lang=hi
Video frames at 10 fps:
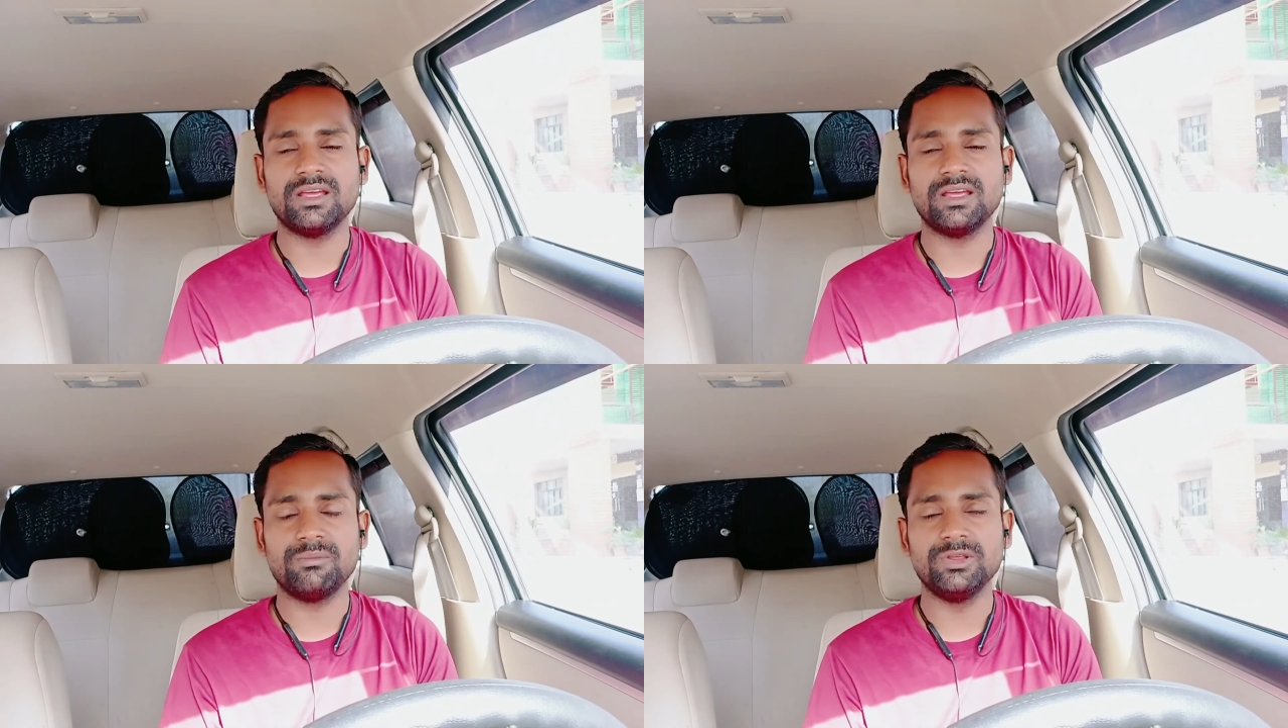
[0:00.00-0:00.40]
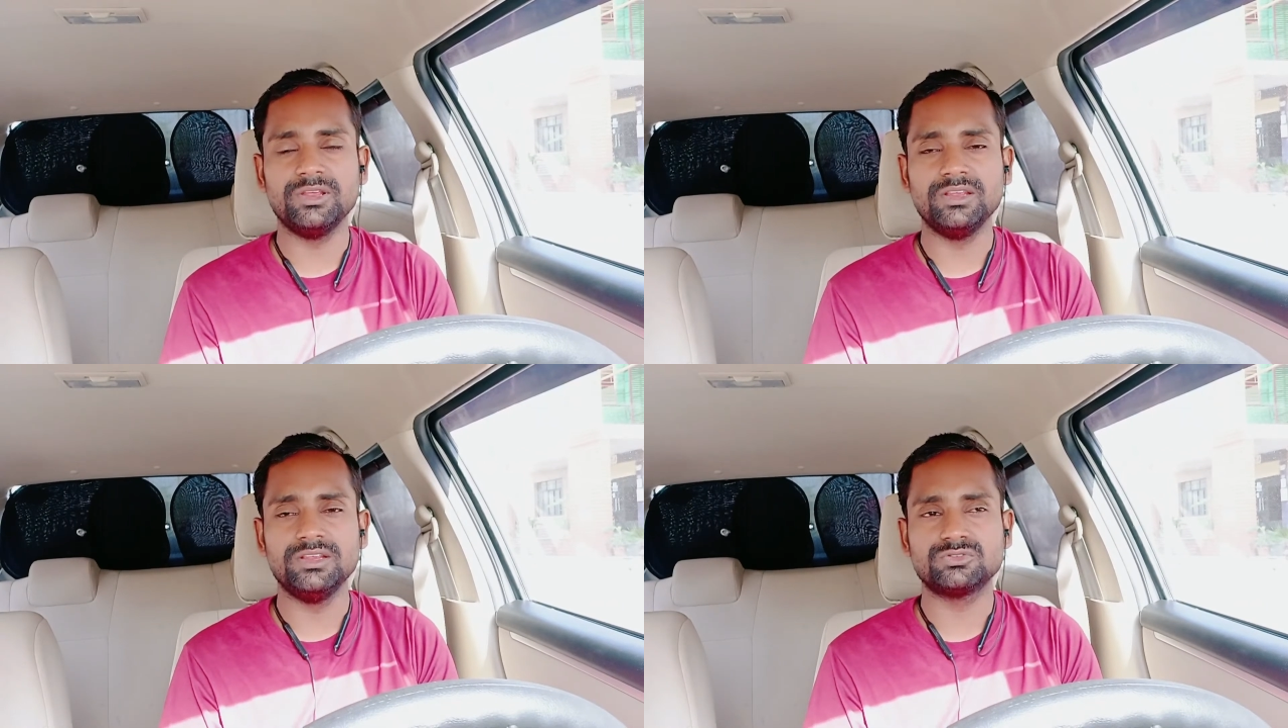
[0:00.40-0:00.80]

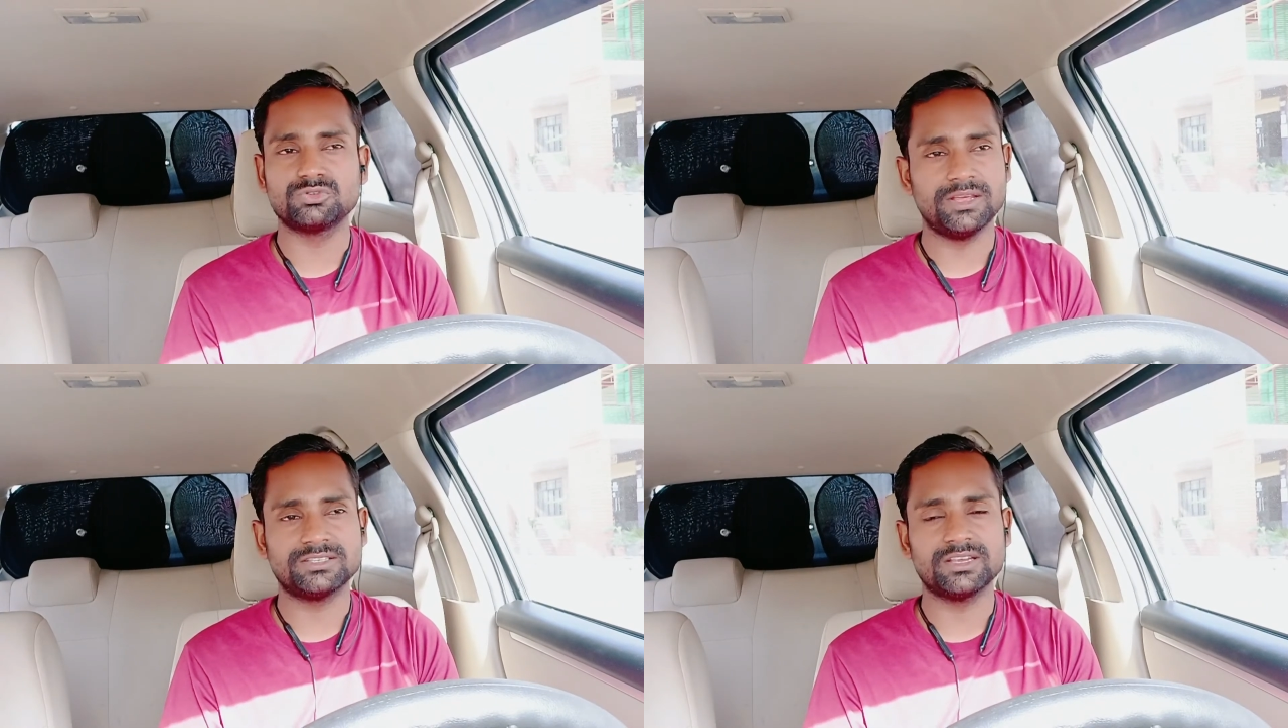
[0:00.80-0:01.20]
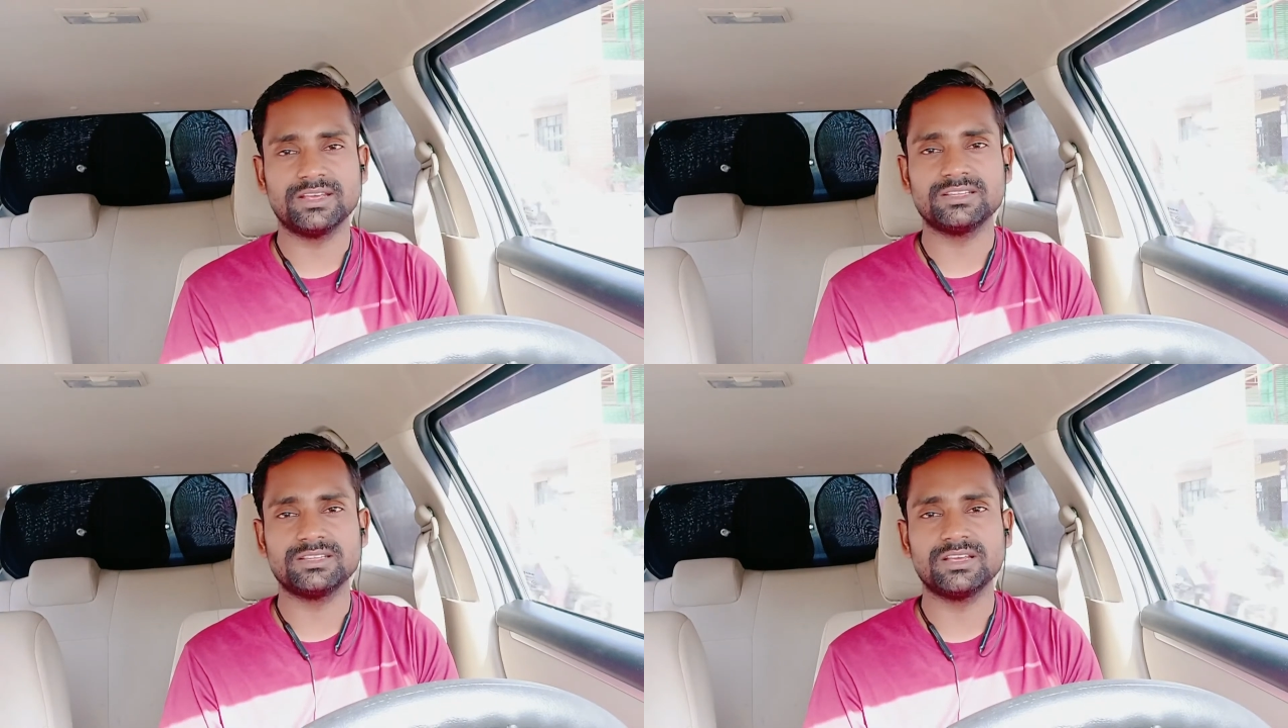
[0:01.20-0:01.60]
अभी सुबह से
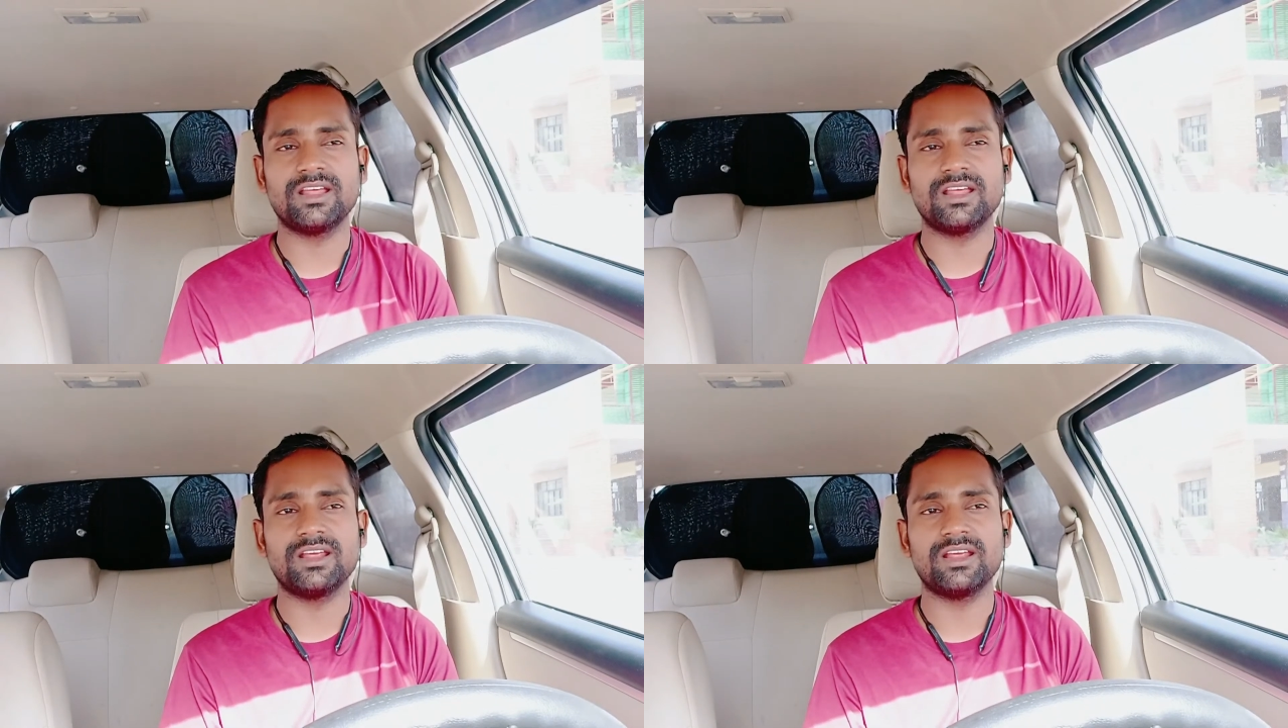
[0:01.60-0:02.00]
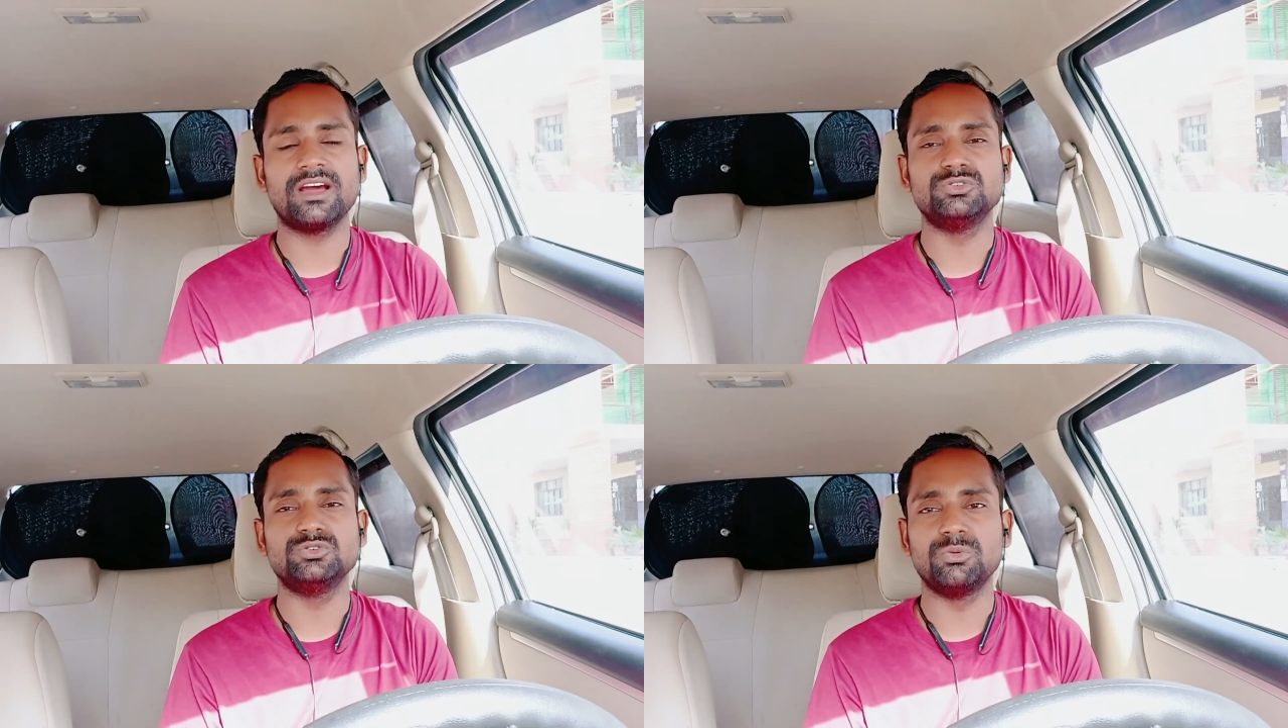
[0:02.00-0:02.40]
कैसा क्या रहेगा
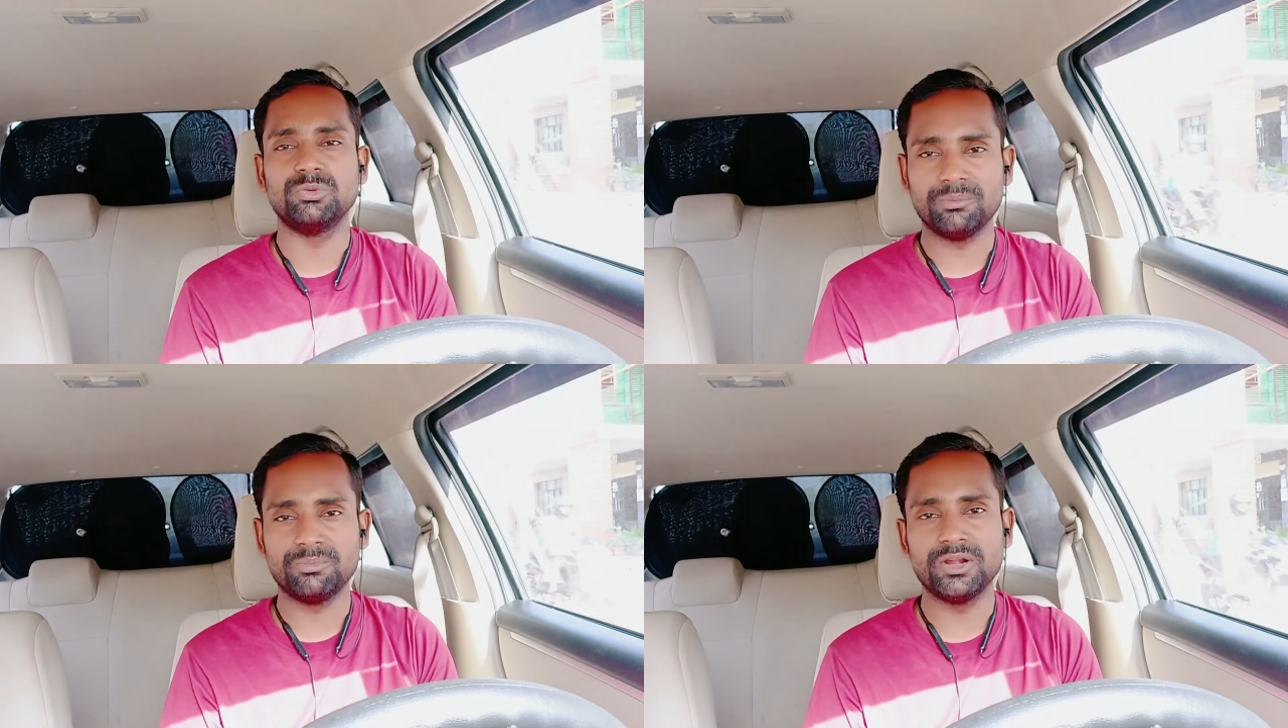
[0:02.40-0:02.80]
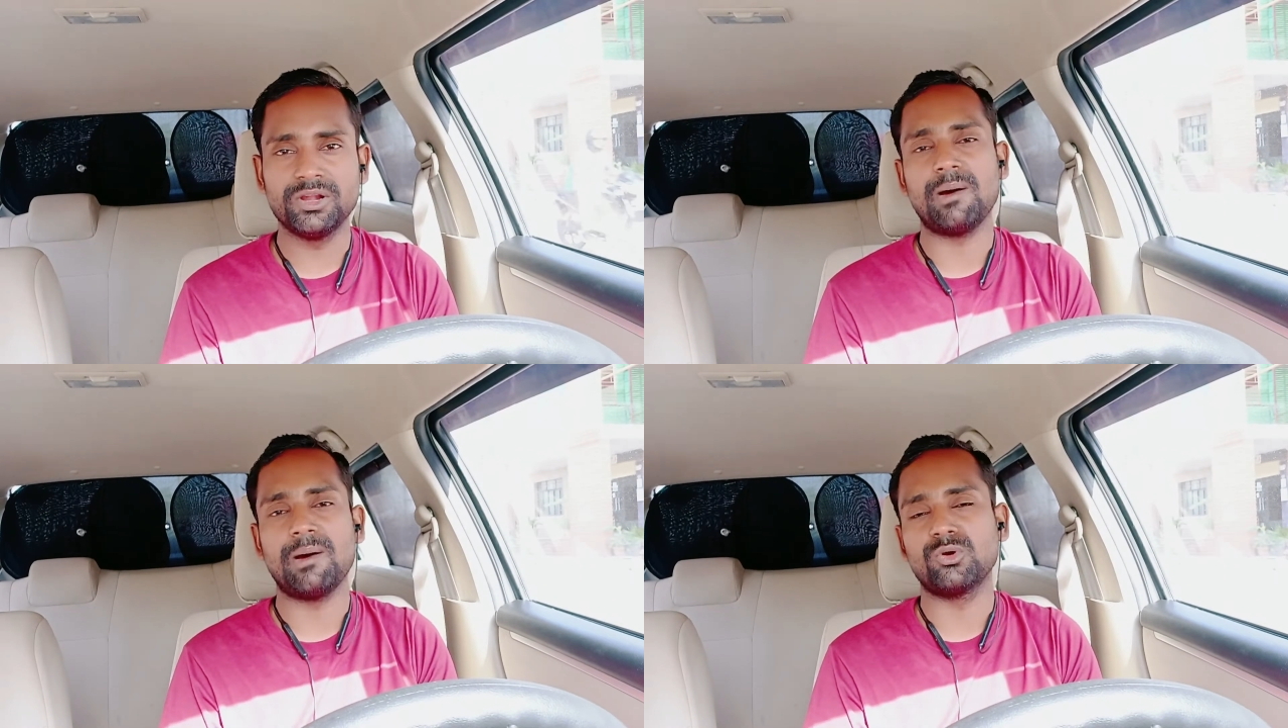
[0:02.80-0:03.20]
जो भी अपडेट होगा
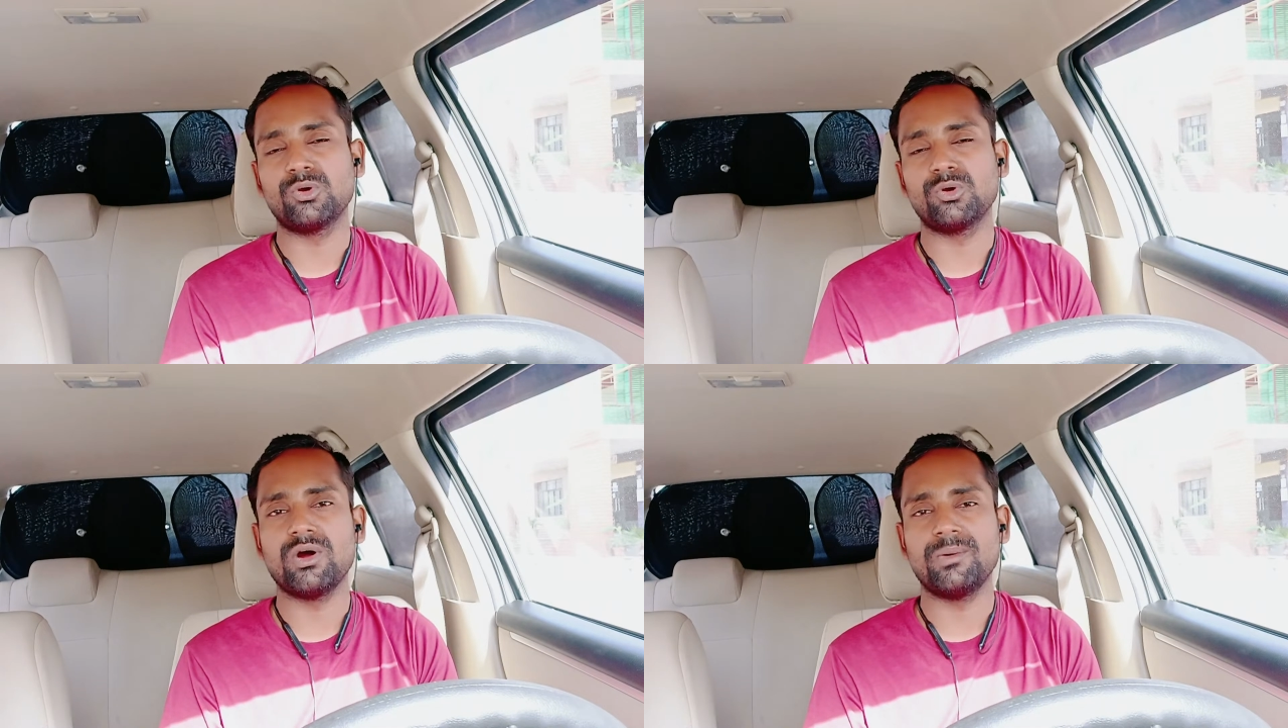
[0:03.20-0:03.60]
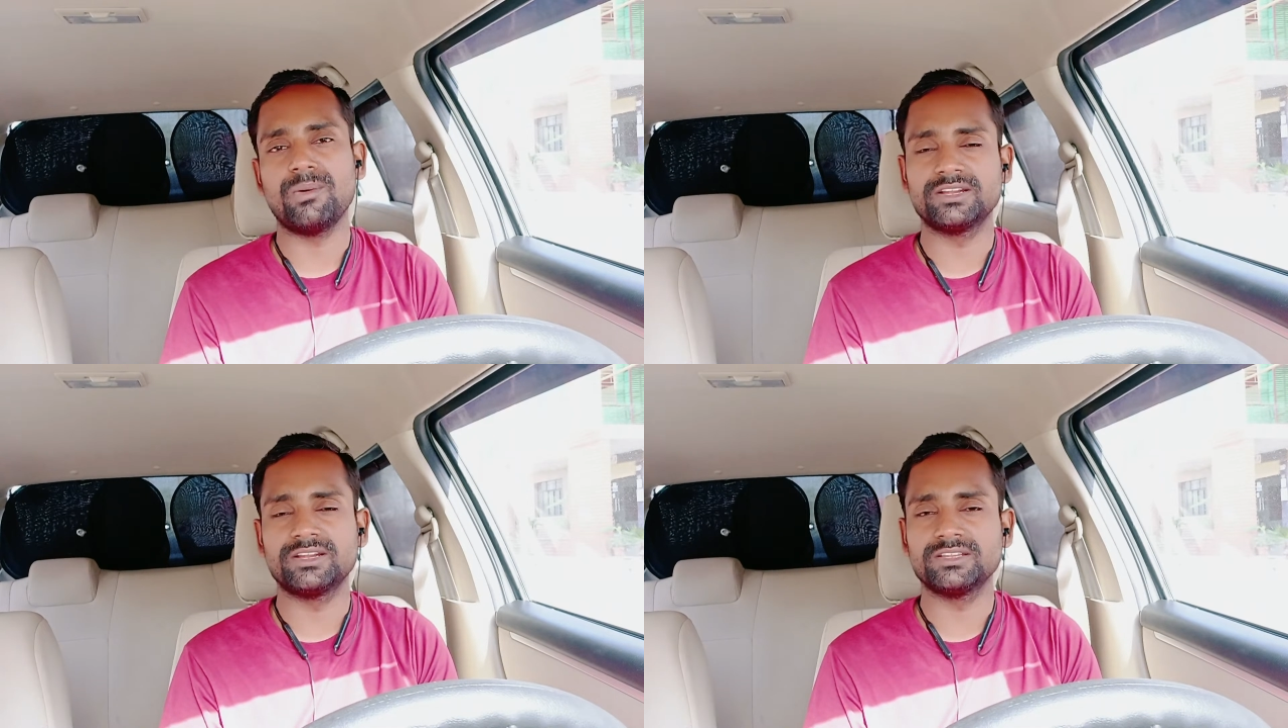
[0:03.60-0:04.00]
आप लोगों को अपडेट
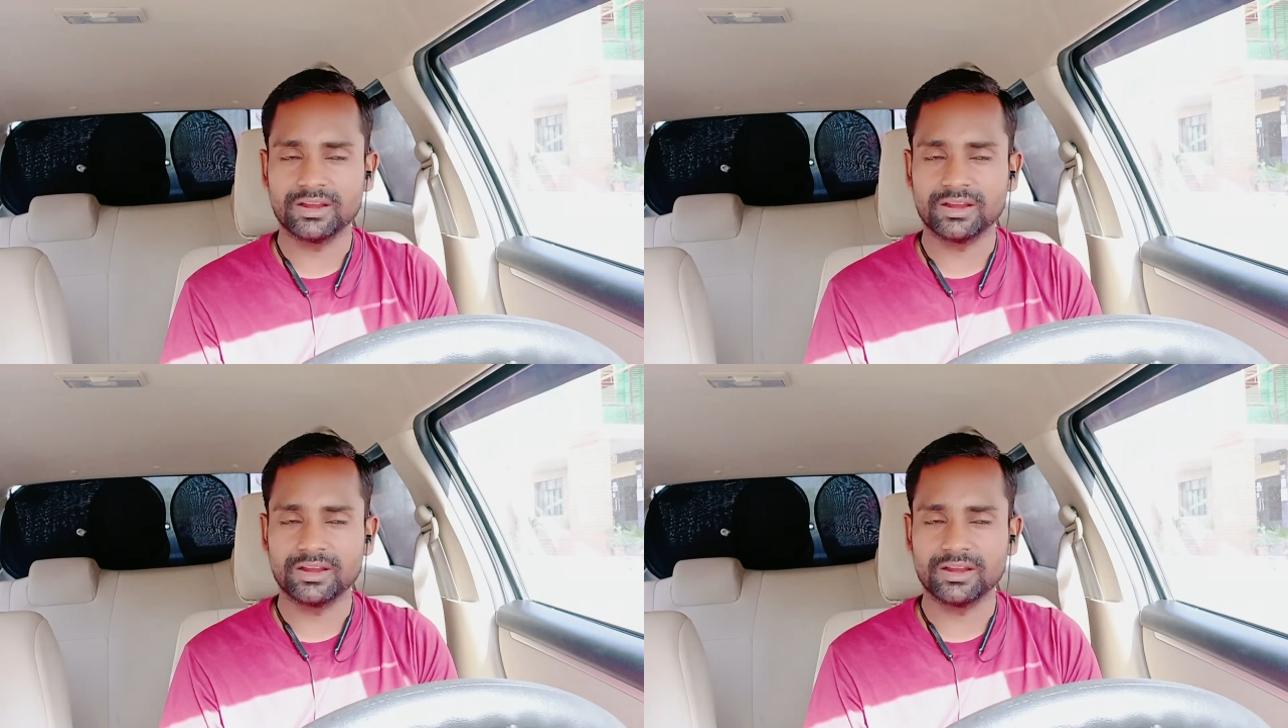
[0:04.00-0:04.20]
देंगे